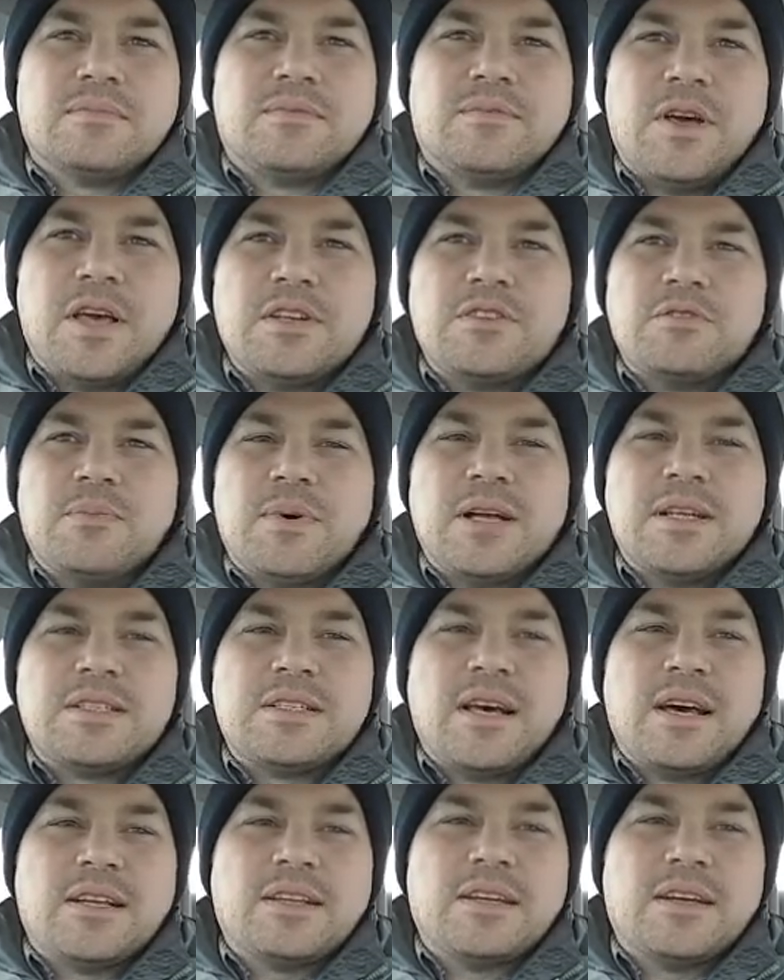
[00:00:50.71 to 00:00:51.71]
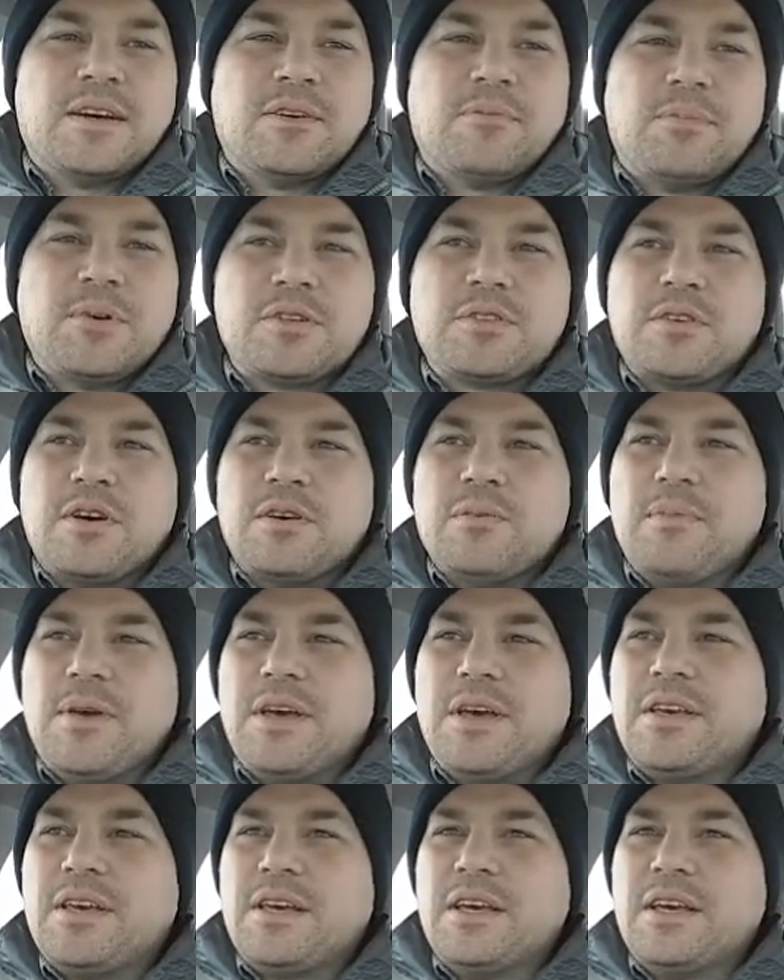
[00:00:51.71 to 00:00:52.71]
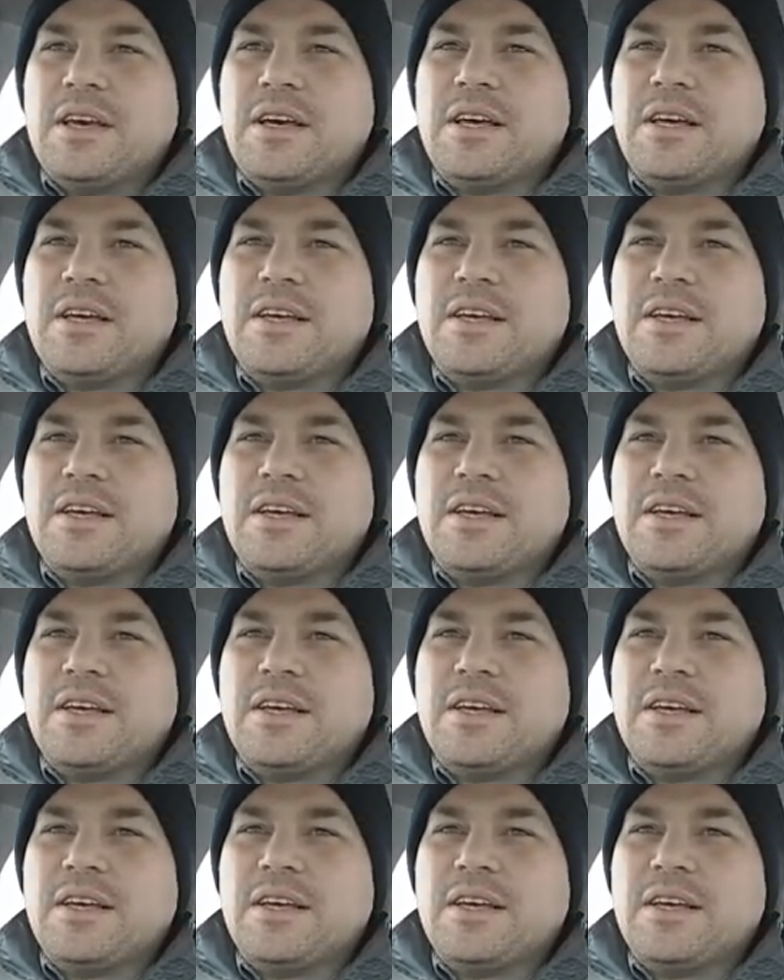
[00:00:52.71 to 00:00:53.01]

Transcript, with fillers: fez uma certa, o pessoal meio que